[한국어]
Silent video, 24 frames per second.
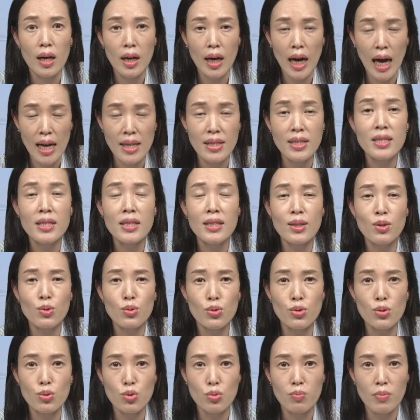같이 있는
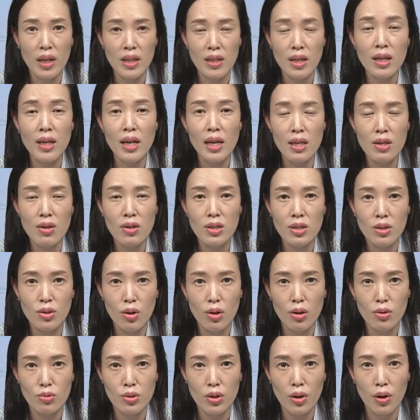곳을 좀 많이 헷갈려
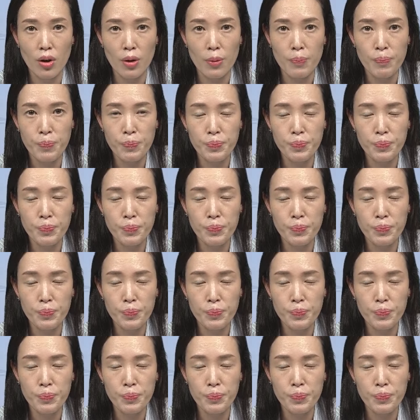하시더라고요.